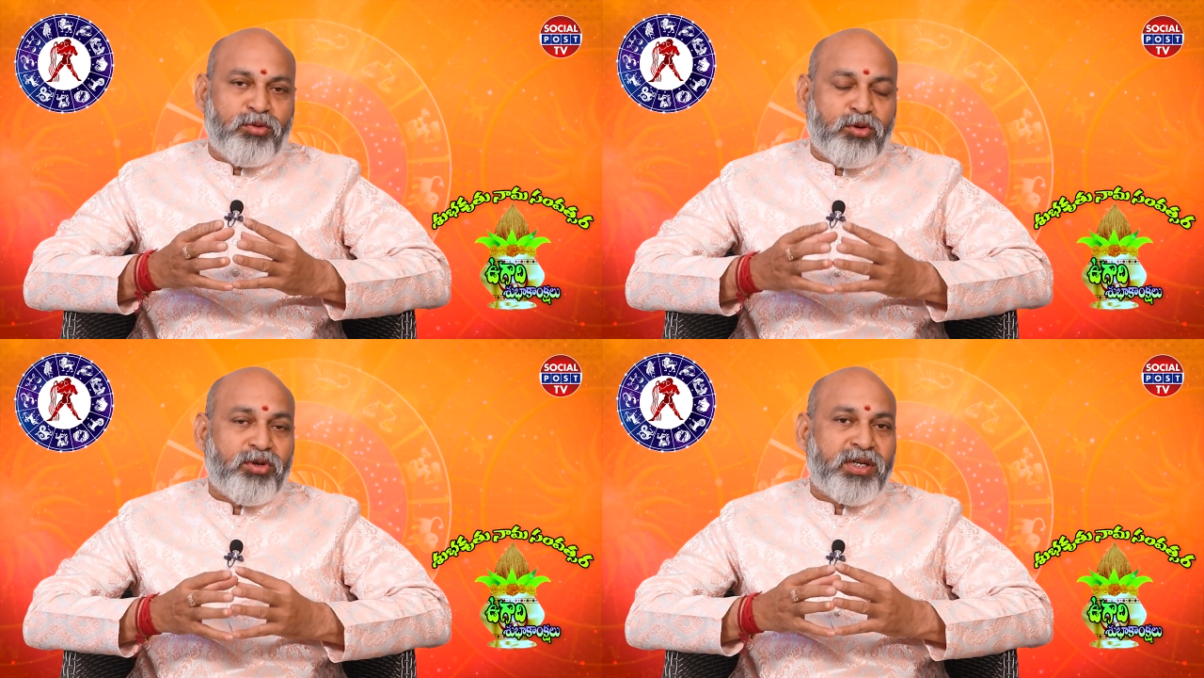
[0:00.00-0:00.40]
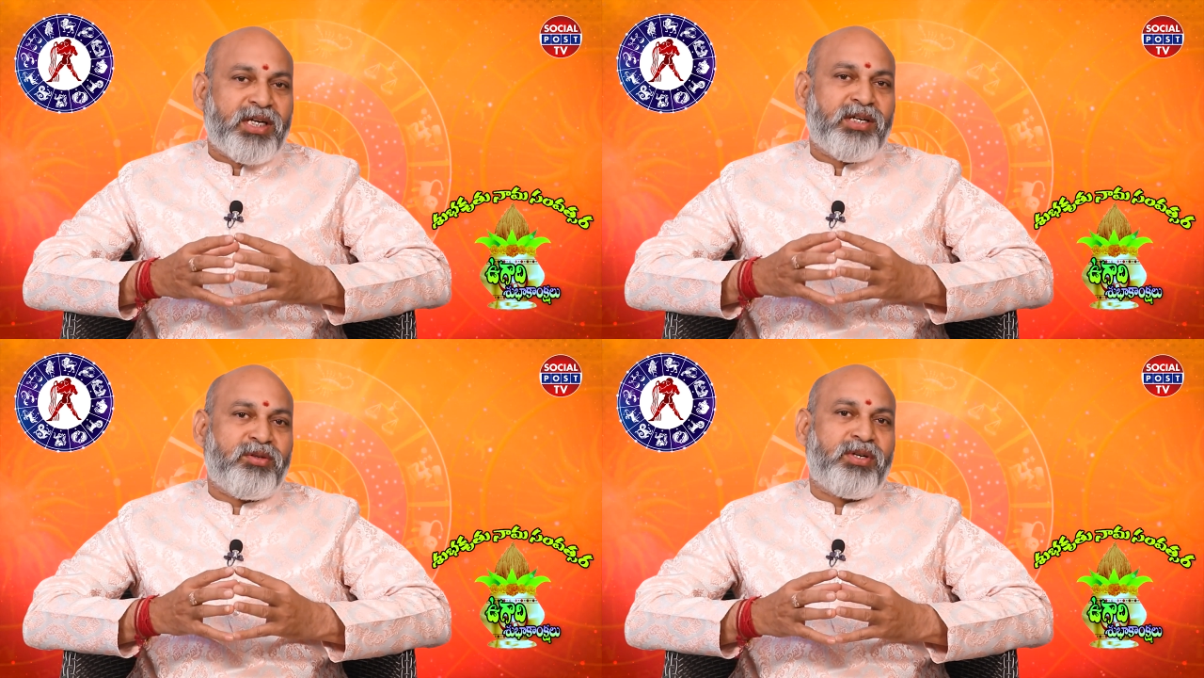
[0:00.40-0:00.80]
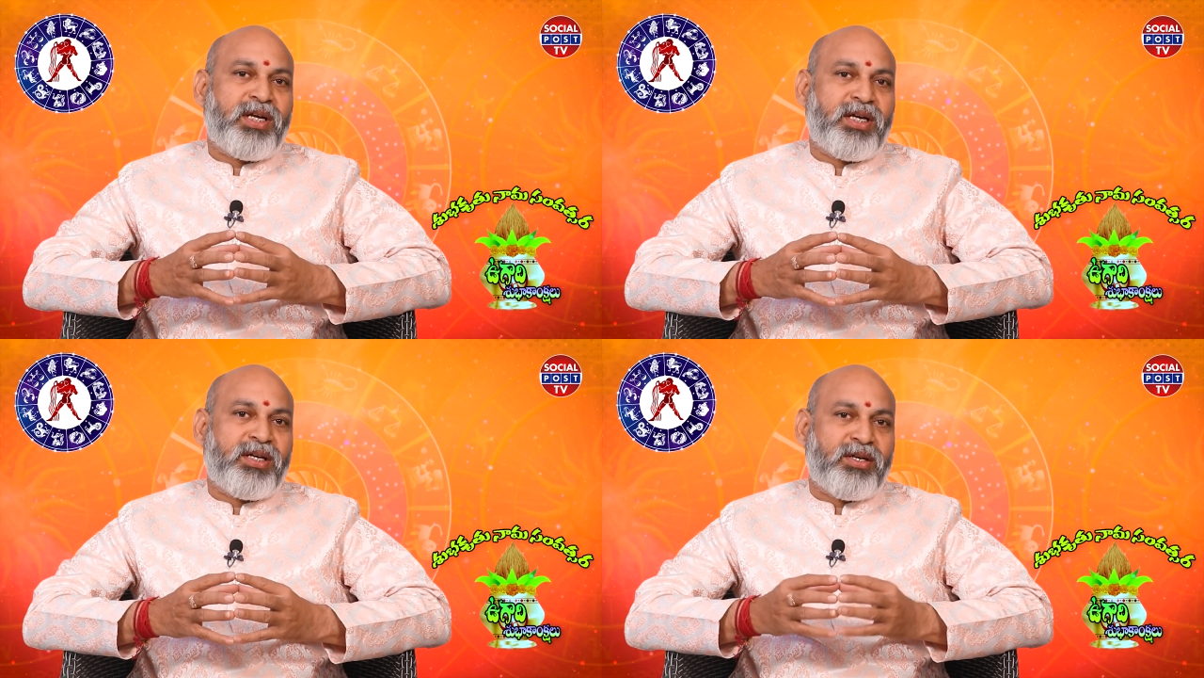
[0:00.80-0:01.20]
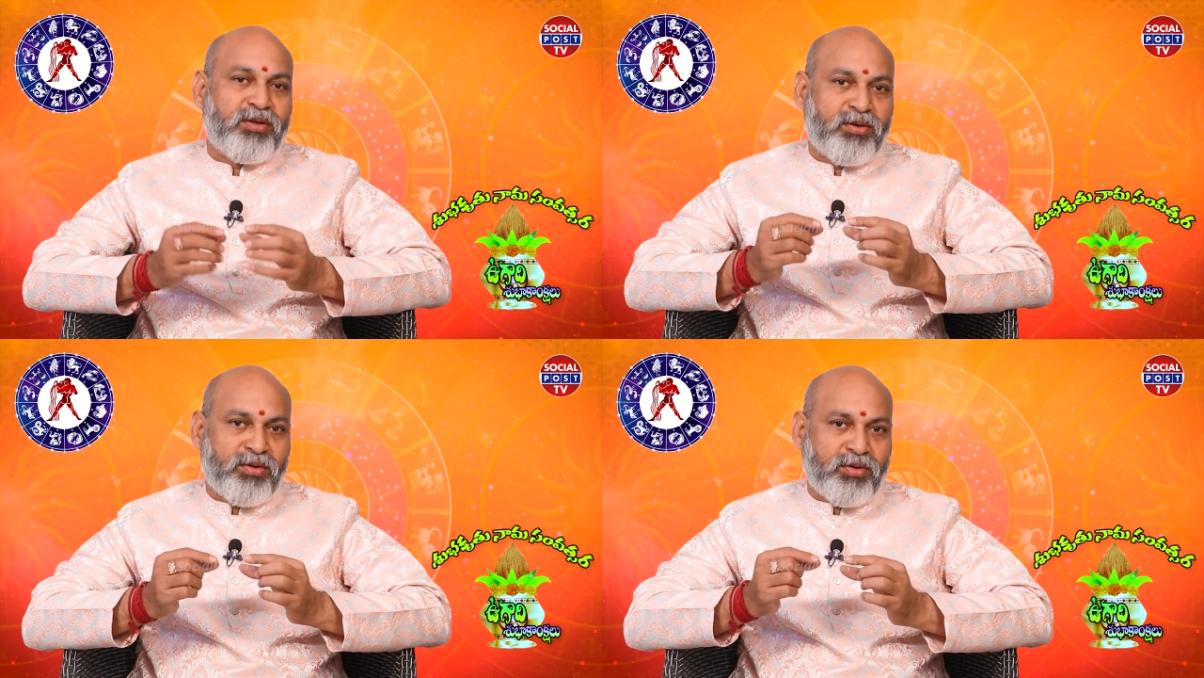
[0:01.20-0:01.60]
గురుగ్రహం కూడా
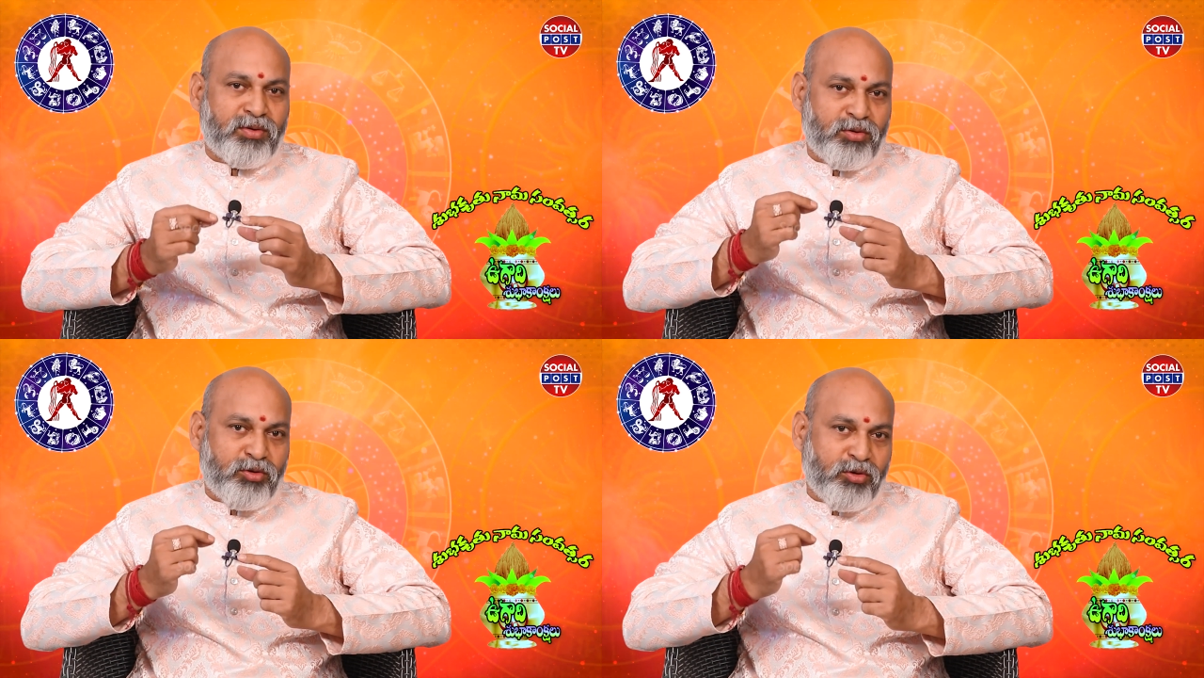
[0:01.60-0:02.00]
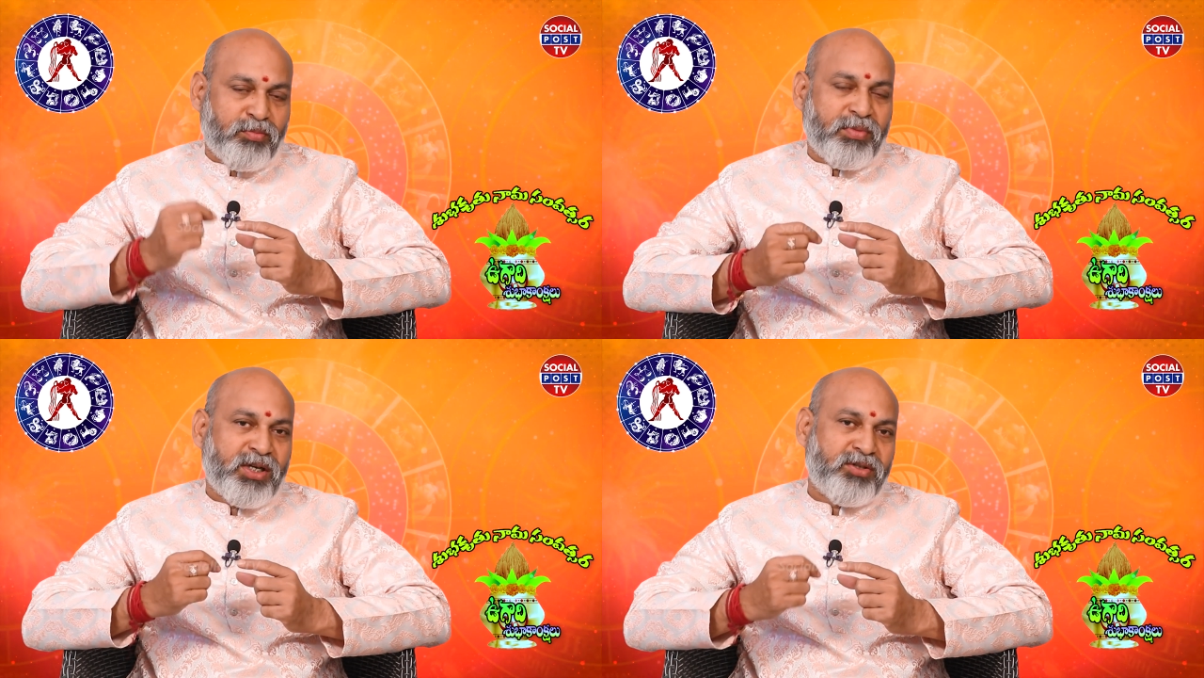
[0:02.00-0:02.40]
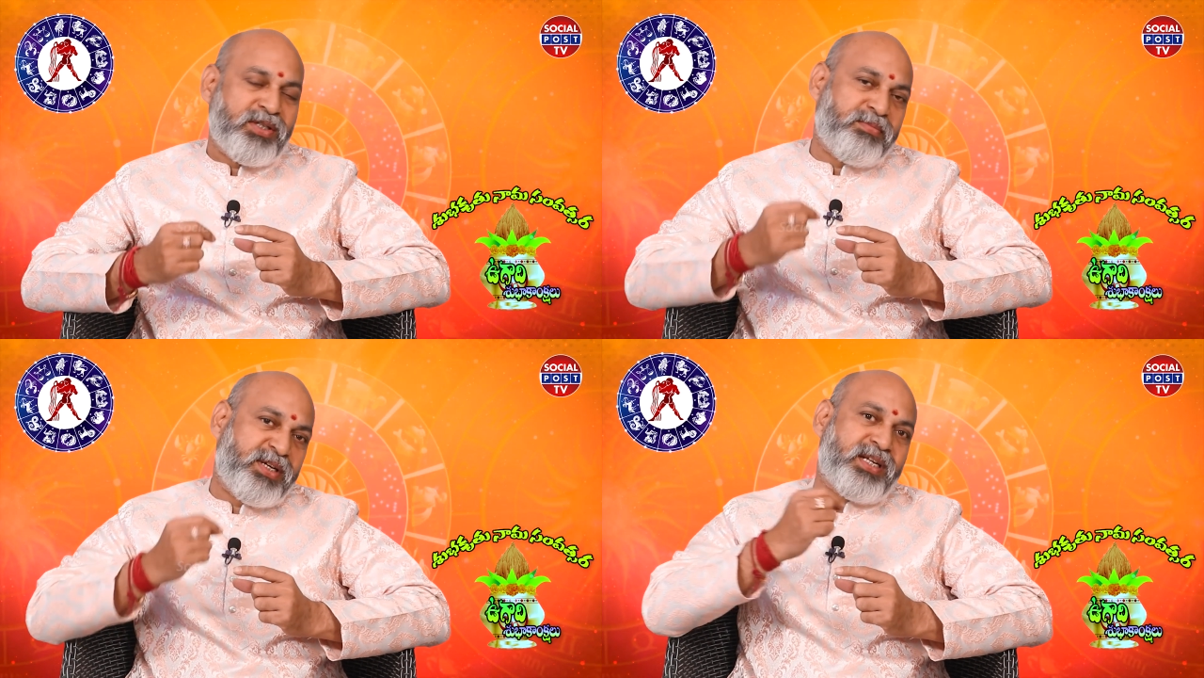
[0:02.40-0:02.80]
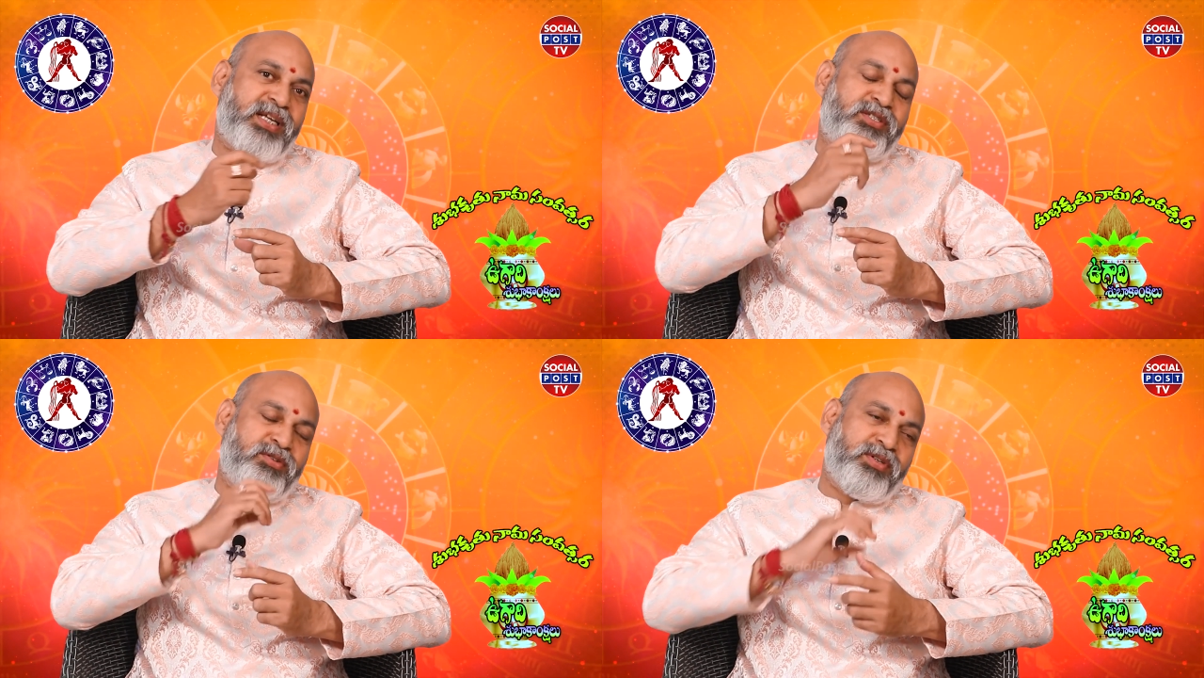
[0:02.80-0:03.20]
కుంభం నుంచి మేన్
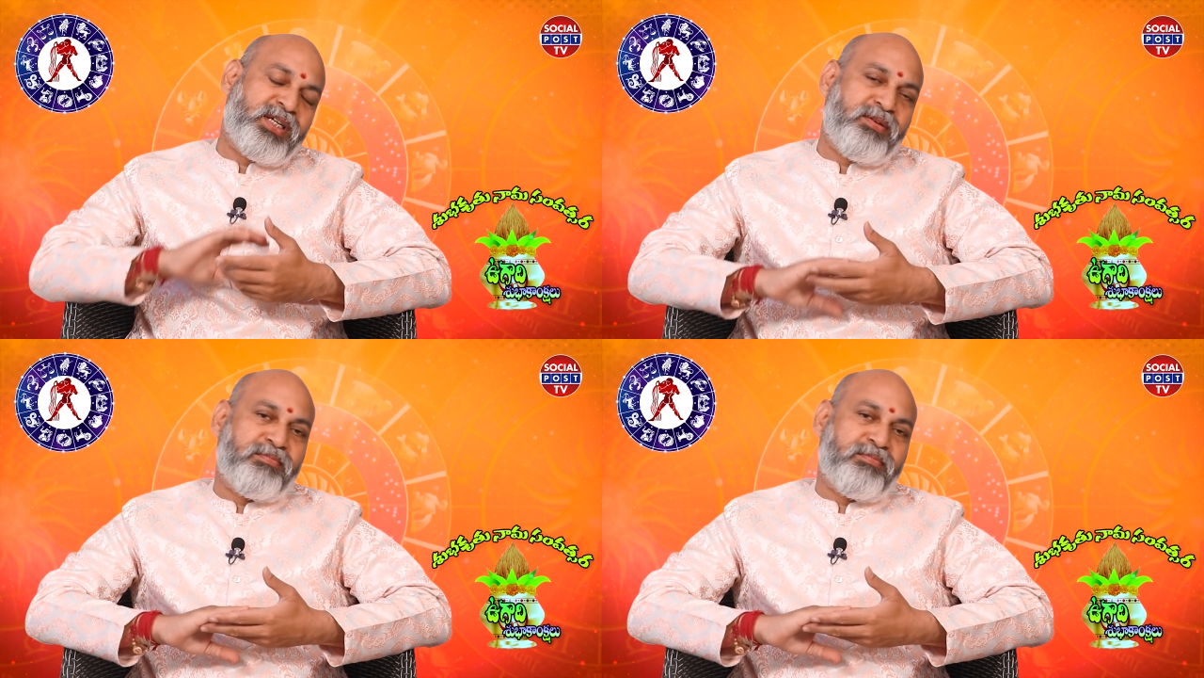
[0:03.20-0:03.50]
రాశిలోకి